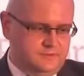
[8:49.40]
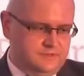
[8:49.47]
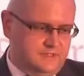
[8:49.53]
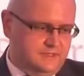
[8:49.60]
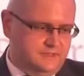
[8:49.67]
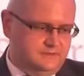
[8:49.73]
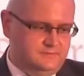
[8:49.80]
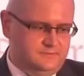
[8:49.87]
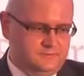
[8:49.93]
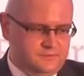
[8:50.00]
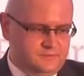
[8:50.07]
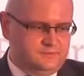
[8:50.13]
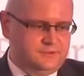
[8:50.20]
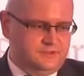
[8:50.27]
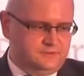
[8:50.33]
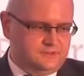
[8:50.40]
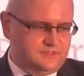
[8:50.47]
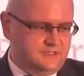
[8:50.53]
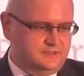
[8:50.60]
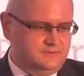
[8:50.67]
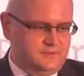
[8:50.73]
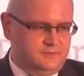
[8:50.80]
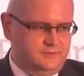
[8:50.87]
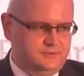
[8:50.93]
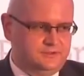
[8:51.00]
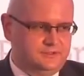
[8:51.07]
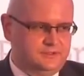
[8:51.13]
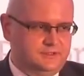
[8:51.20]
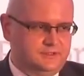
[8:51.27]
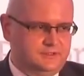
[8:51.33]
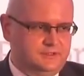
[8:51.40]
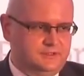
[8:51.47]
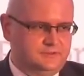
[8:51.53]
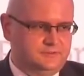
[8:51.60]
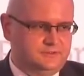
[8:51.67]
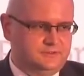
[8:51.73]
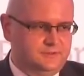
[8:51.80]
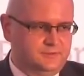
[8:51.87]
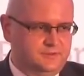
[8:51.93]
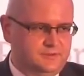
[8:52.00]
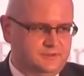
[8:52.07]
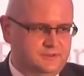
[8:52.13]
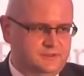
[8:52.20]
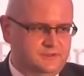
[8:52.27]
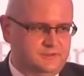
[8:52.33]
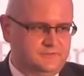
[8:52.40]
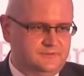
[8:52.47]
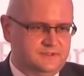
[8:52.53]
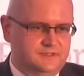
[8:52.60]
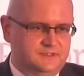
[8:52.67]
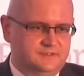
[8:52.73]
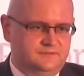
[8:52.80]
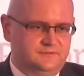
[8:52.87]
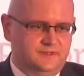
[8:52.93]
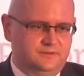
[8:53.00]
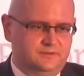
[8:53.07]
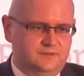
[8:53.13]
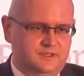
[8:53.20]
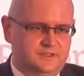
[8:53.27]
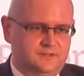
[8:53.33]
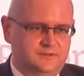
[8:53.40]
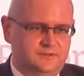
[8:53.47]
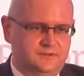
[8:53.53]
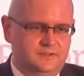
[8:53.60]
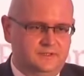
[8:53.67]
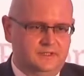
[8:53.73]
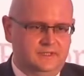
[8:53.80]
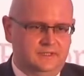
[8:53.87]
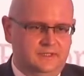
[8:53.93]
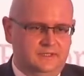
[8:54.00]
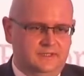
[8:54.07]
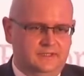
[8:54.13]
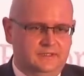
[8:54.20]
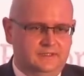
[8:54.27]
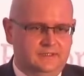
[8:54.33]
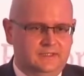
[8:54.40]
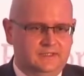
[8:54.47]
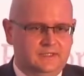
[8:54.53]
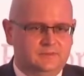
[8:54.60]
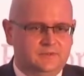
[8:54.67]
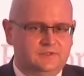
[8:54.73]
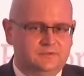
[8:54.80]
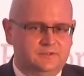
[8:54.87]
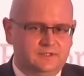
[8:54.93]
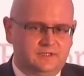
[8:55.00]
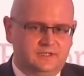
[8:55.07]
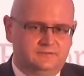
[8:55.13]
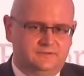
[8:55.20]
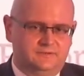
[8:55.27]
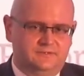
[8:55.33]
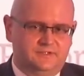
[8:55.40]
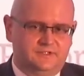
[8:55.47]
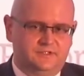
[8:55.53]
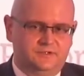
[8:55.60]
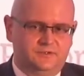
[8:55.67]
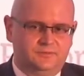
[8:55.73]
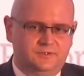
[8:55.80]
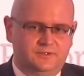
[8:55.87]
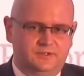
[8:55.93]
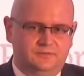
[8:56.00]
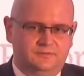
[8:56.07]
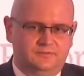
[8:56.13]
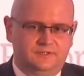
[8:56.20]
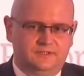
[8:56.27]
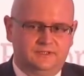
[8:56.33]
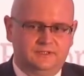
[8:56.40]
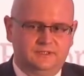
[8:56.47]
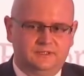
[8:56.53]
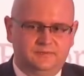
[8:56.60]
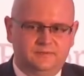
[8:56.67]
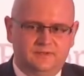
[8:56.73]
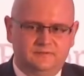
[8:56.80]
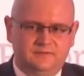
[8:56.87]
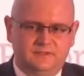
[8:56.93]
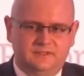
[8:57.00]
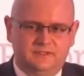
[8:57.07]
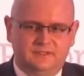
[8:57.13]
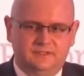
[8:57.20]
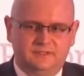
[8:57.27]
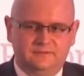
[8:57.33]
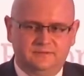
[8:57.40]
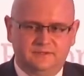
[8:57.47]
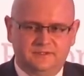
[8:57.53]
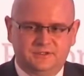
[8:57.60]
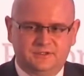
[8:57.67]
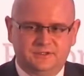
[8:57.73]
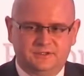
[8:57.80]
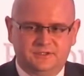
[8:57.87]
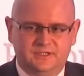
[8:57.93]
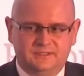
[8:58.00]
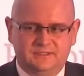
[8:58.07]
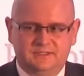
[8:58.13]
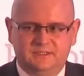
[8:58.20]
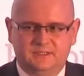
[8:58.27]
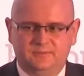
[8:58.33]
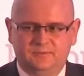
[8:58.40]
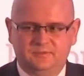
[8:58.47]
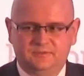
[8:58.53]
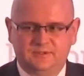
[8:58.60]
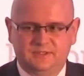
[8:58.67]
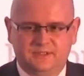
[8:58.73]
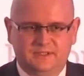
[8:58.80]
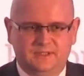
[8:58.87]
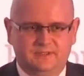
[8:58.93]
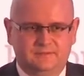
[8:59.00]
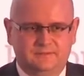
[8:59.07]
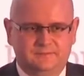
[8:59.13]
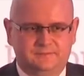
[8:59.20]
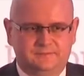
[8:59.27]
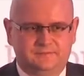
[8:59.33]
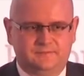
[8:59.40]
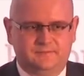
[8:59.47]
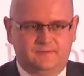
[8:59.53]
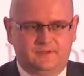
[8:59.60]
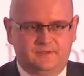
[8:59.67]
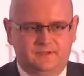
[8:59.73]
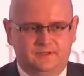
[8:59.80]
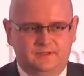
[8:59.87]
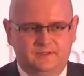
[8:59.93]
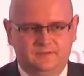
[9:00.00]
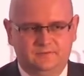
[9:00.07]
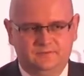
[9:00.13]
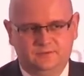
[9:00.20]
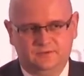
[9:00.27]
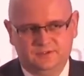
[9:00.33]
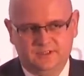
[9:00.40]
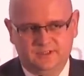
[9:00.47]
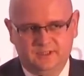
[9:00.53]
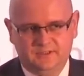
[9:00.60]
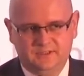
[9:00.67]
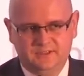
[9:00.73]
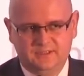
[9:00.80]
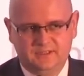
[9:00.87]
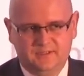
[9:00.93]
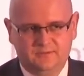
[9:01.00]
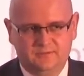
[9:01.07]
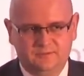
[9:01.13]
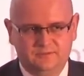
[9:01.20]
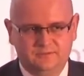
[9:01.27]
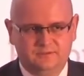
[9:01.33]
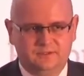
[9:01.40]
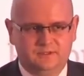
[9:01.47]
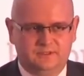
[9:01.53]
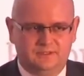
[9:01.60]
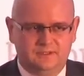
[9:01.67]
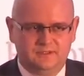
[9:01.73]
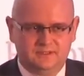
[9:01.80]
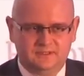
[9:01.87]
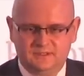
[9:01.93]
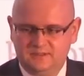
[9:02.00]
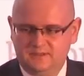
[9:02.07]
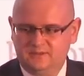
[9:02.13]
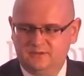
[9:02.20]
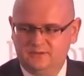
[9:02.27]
ostatnim, czy przedostatnim raporcie Chaos Report wskazywało na to, jaka metodyka wytwarzania oprogramowania tak naprawdę daje największe szanse na powodzenie mm, e, wdrożenia systemu, tak na, na, na